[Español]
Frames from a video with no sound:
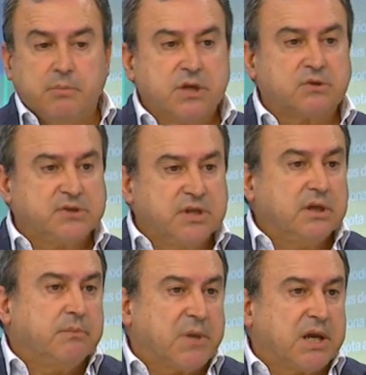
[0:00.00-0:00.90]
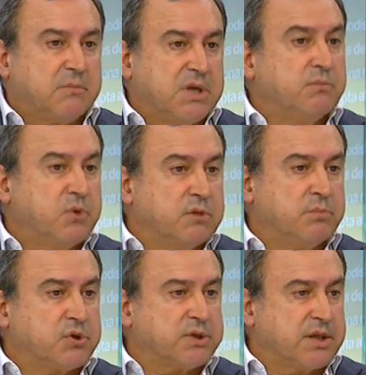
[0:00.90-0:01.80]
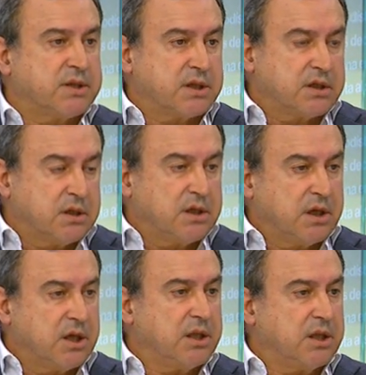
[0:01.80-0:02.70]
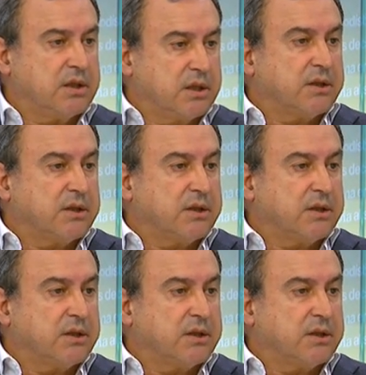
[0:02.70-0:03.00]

pero sí para mí es muy importante eh,